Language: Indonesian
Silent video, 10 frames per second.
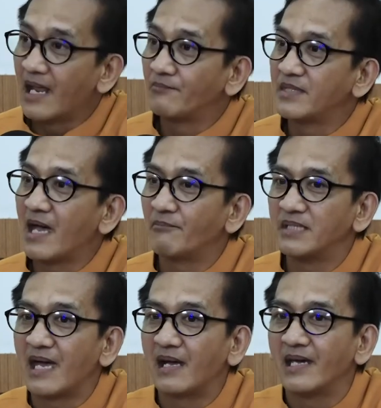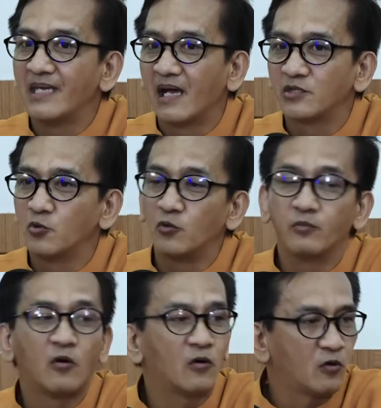enam tiang penyangga yang
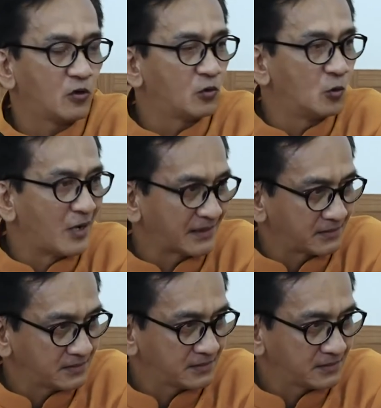cukup kokoh kuat